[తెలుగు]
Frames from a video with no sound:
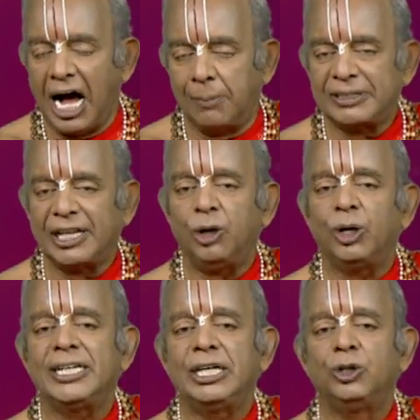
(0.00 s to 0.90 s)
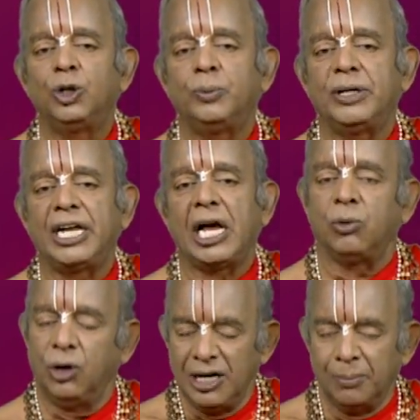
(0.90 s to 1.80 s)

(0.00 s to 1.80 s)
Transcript: ఆపదల్లోనే ఎందుకు పెరిగావు